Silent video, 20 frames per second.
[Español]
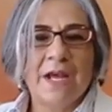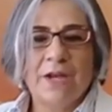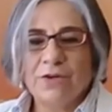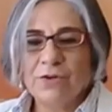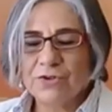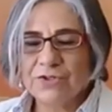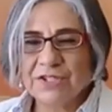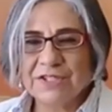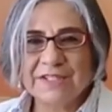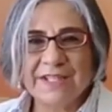
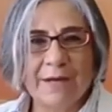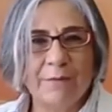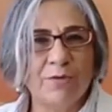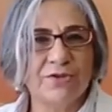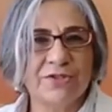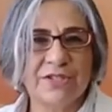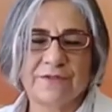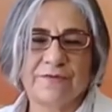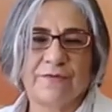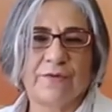Nos
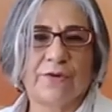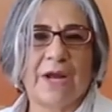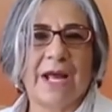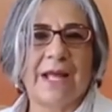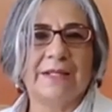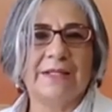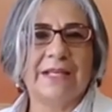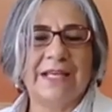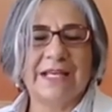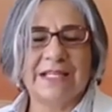estamos
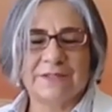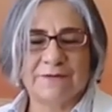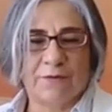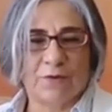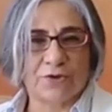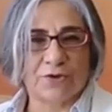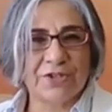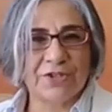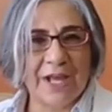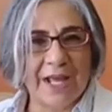
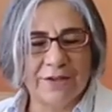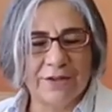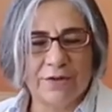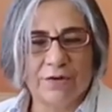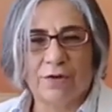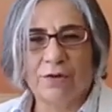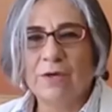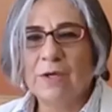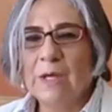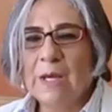
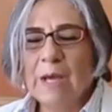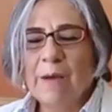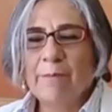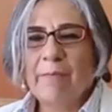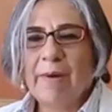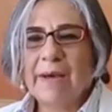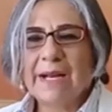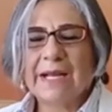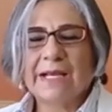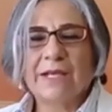esforzando
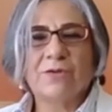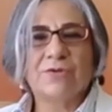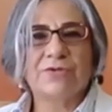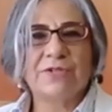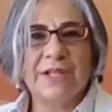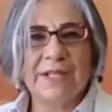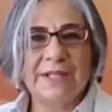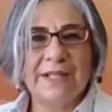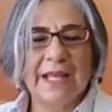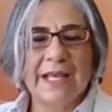para que
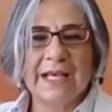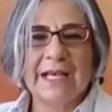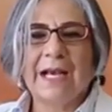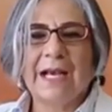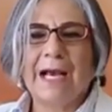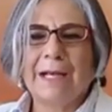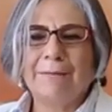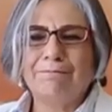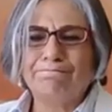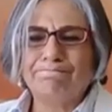usted
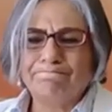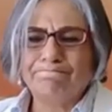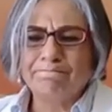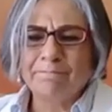tenga